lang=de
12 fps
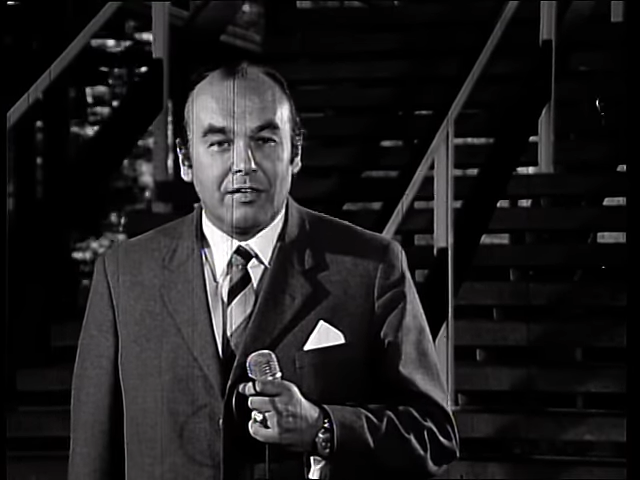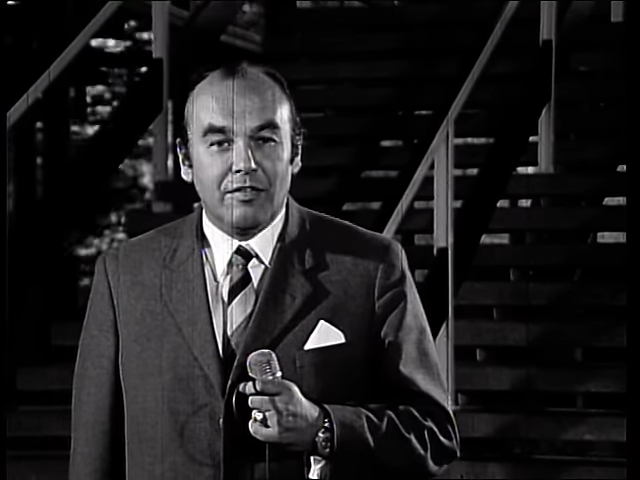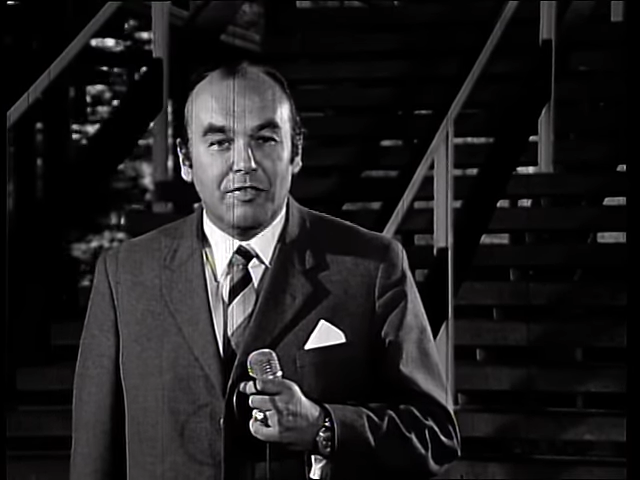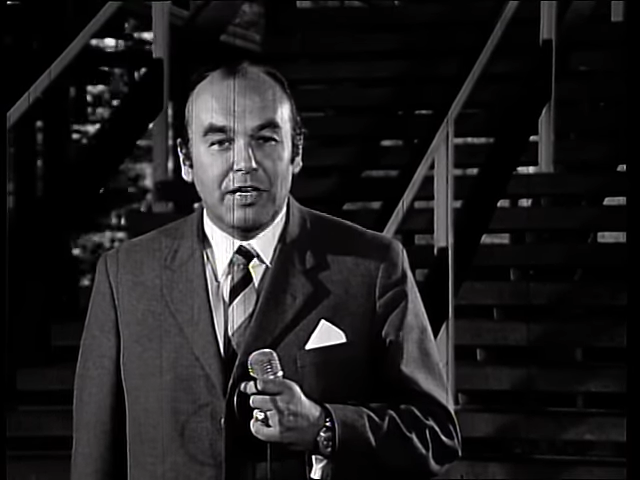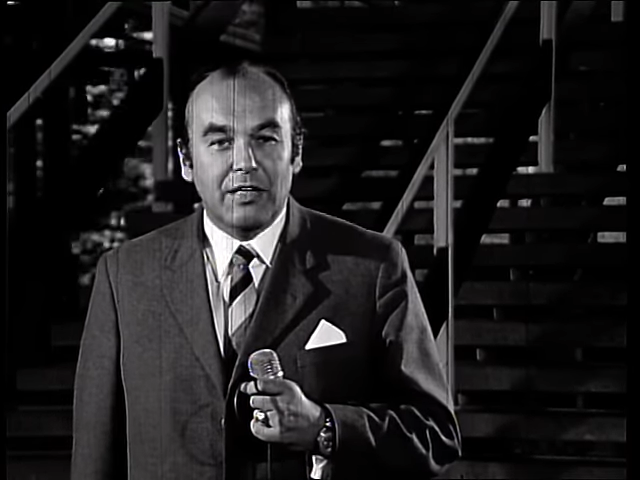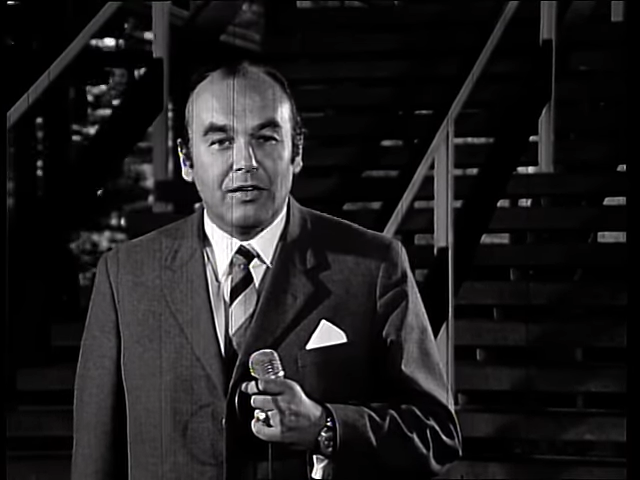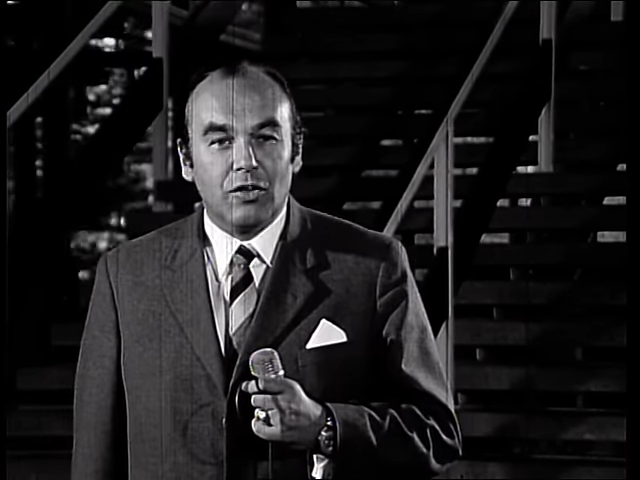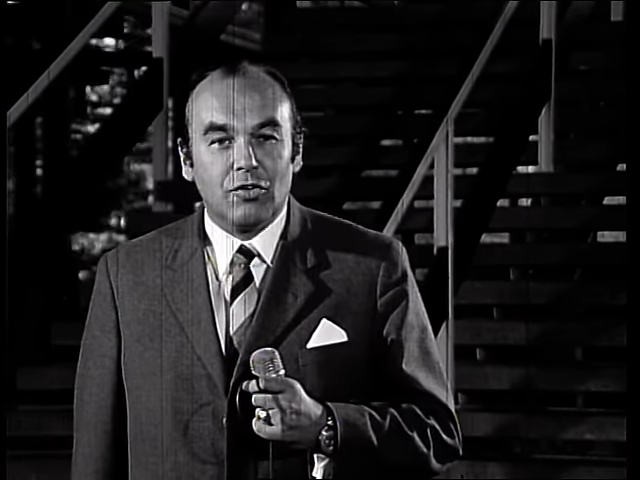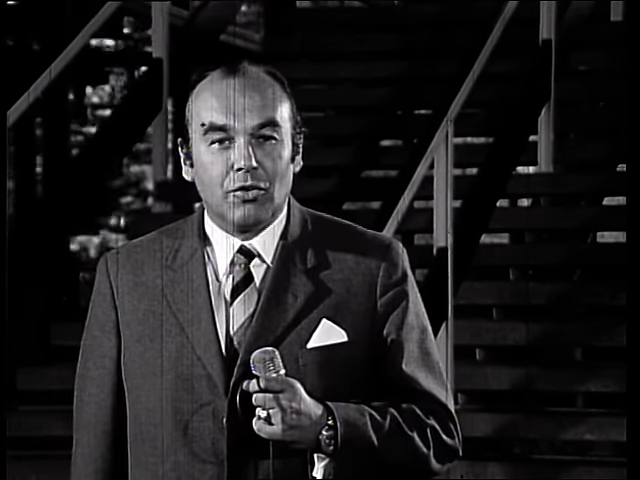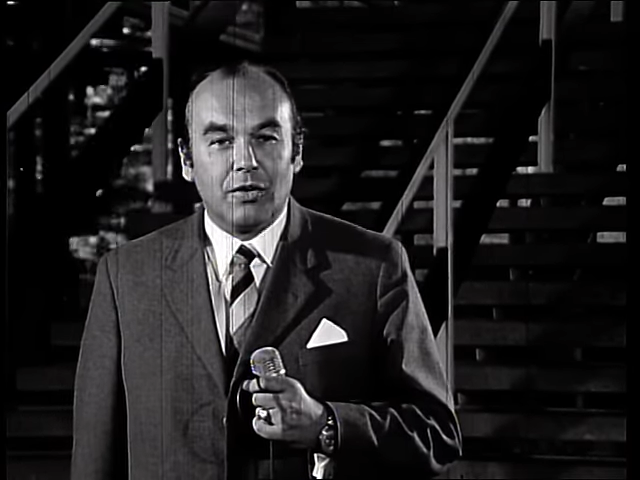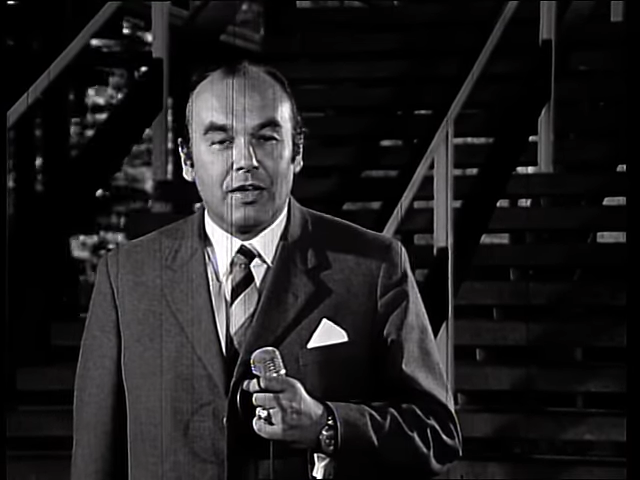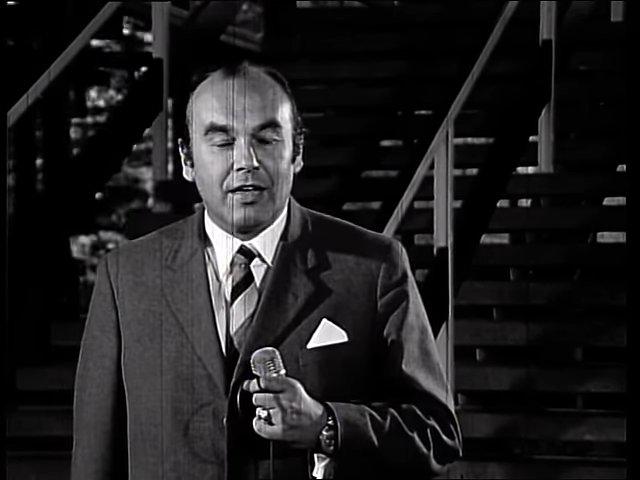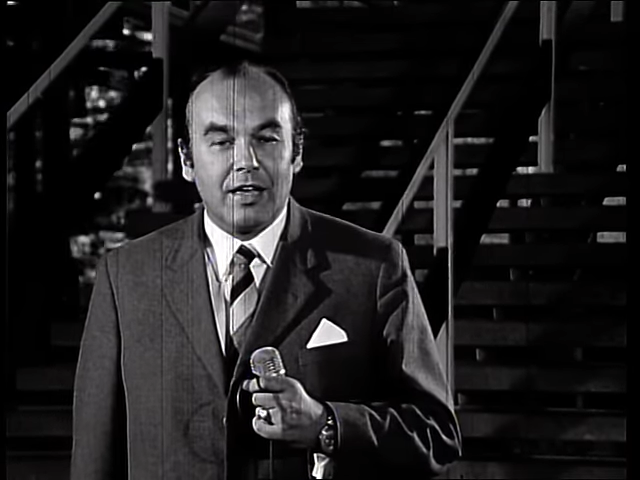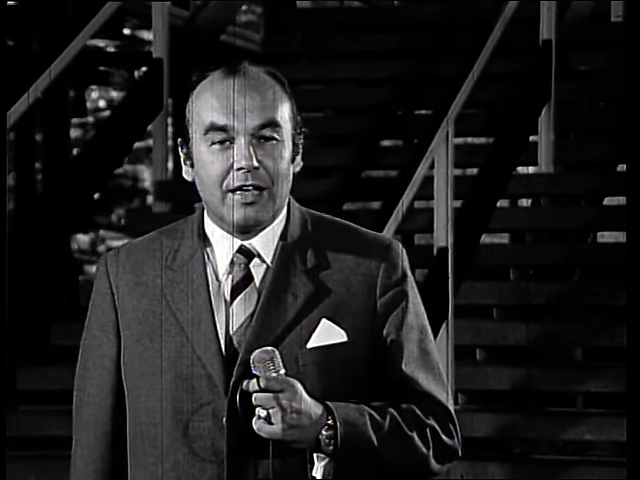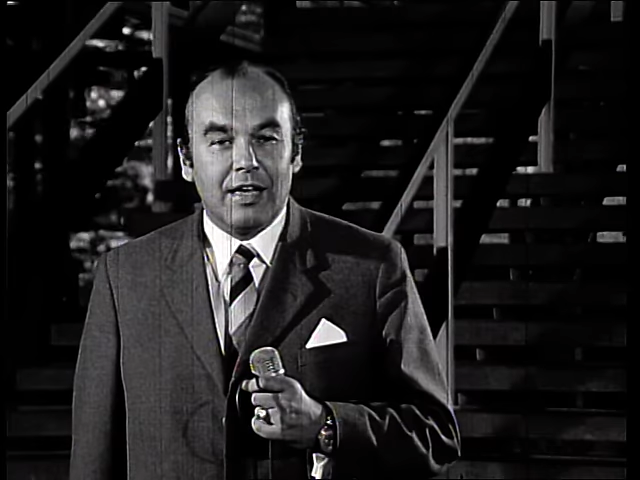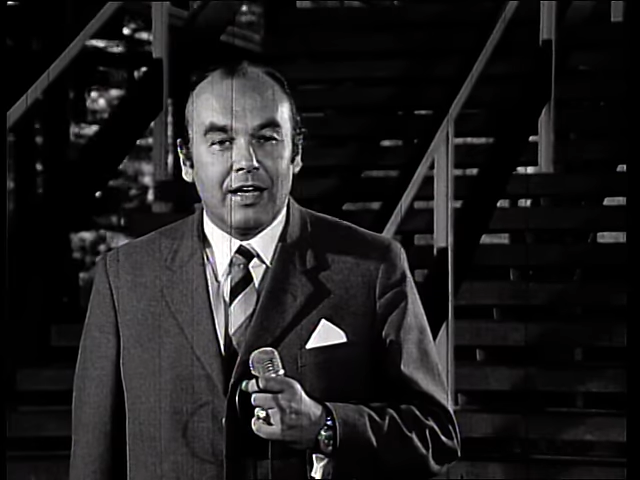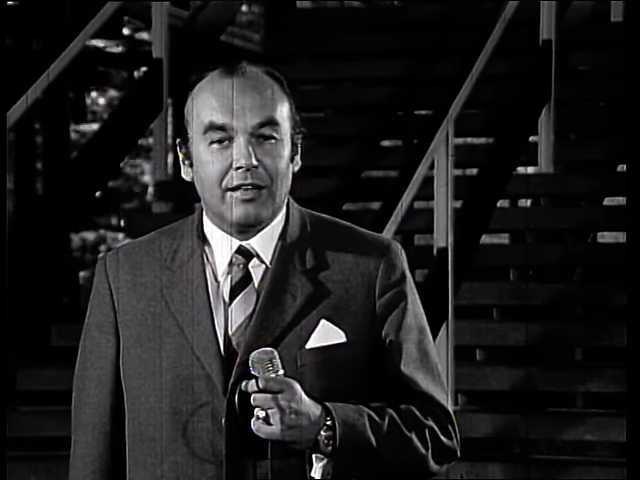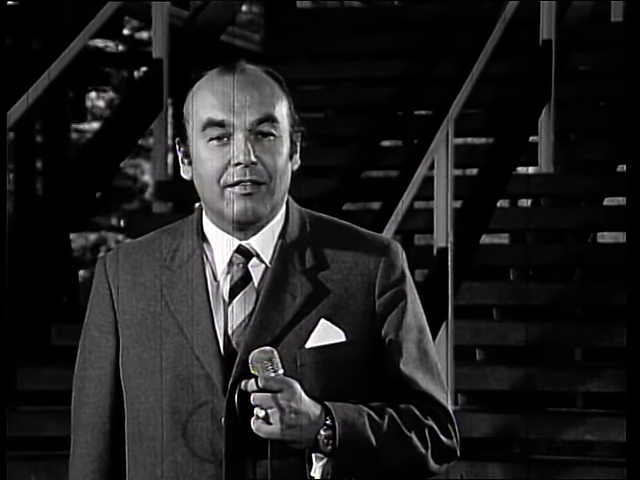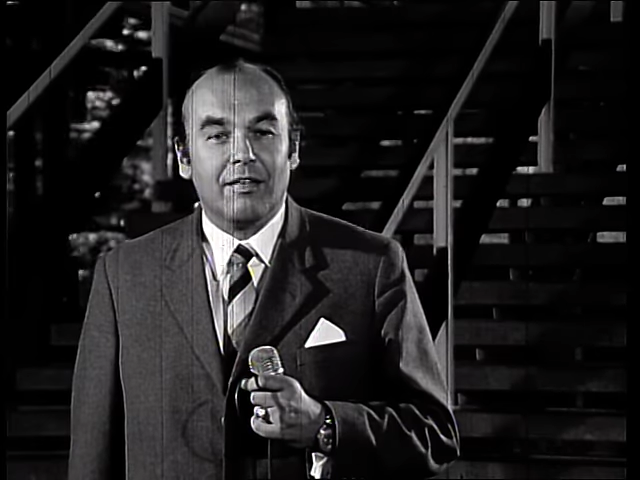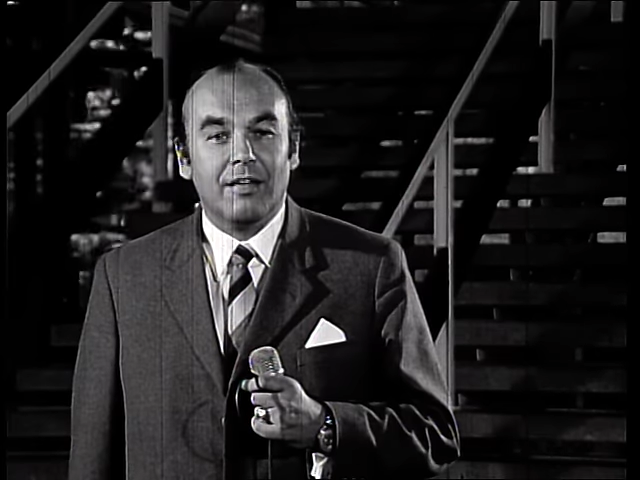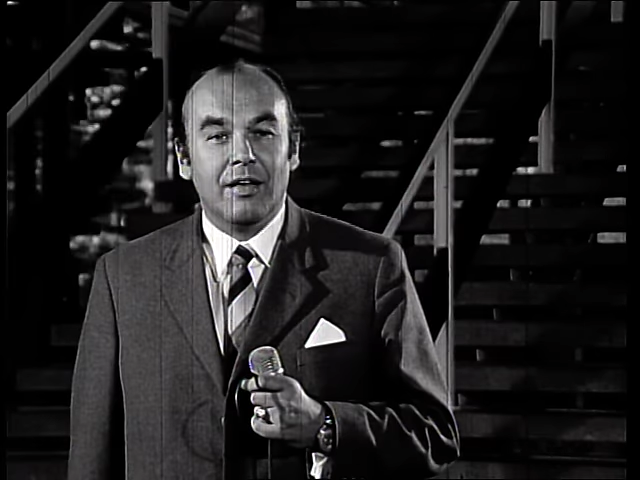Wien zurückgekehrt.